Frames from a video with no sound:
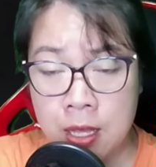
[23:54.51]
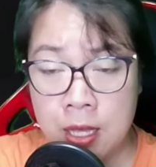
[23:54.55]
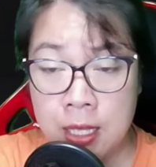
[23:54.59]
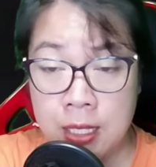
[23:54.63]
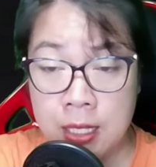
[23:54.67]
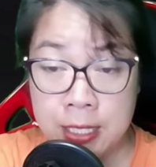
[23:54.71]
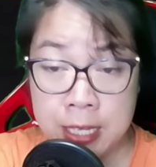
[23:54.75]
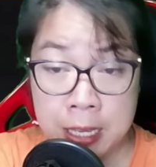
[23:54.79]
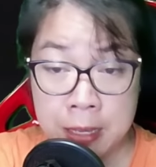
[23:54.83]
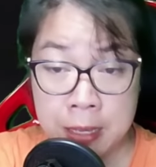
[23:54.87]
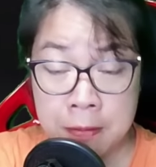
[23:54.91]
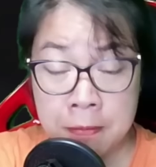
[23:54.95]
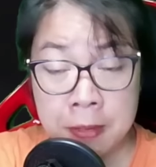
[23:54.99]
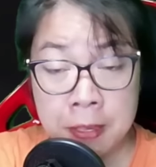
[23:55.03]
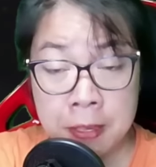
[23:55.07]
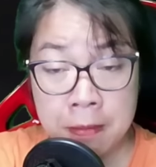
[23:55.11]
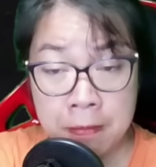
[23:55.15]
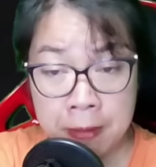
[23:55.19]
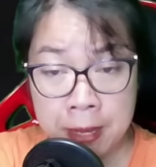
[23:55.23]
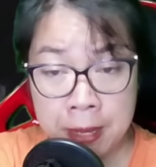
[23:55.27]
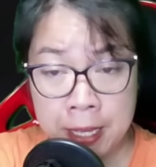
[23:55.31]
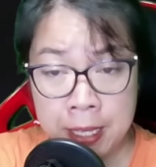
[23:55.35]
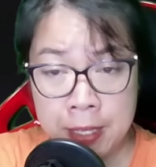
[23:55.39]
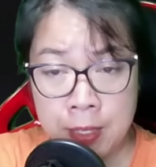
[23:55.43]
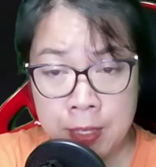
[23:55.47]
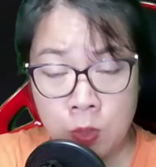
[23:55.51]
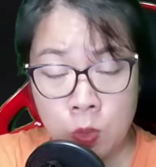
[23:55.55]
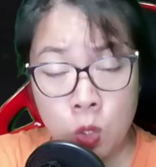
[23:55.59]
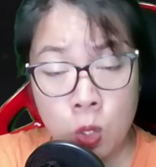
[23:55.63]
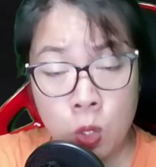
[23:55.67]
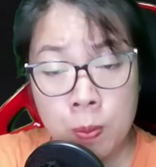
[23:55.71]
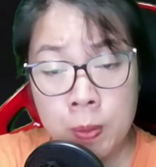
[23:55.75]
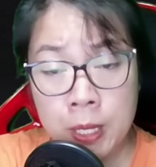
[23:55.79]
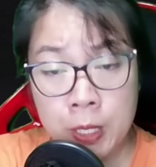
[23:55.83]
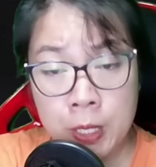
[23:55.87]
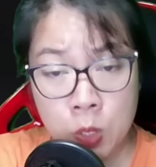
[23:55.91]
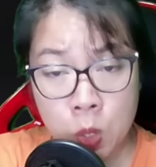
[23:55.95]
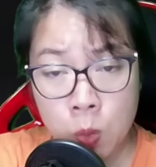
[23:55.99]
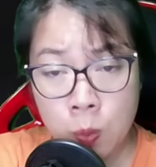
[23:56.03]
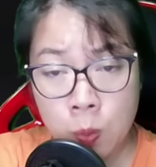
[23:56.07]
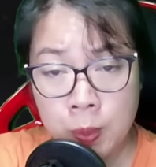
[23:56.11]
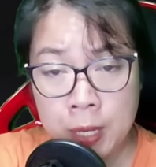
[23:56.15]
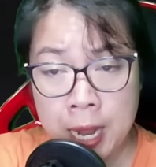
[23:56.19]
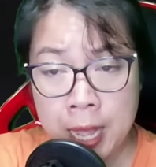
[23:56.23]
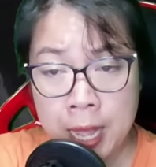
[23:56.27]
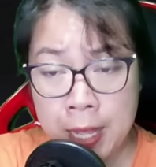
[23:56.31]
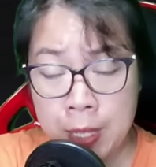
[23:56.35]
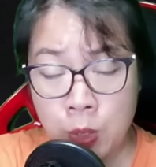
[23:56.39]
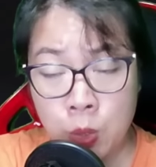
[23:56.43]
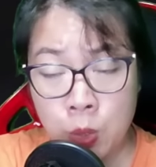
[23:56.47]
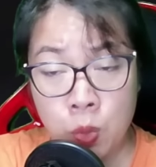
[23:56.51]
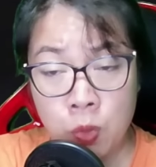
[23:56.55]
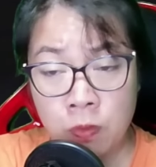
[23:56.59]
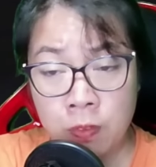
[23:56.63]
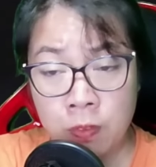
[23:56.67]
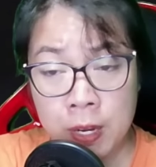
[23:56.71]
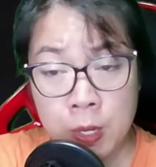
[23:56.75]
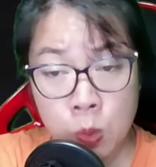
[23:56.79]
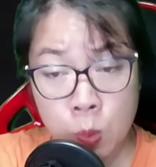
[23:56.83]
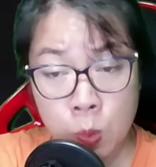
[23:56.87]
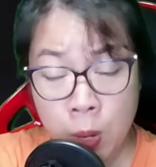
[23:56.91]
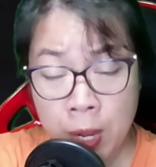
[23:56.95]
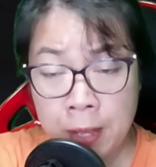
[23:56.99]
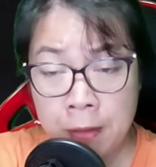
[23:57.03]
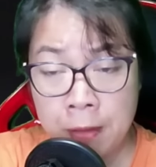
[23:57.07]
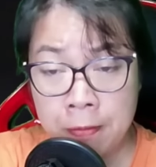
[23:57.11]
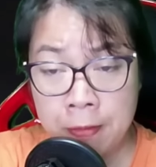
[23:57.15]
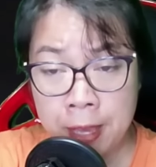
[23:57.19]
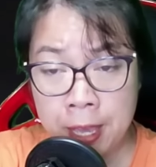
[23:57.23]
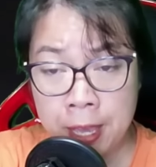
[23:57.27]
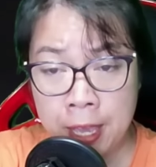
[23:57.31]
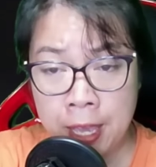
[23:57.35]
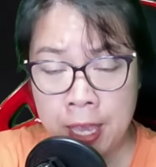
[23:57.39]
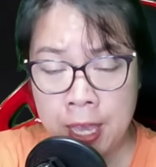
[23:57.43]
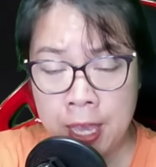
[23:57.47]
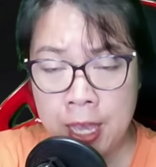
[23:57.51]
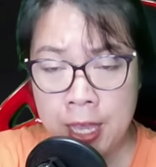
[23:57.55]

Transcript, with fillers: Chính vì vậy, tôi mới thúc đẩy Thục Vân quay về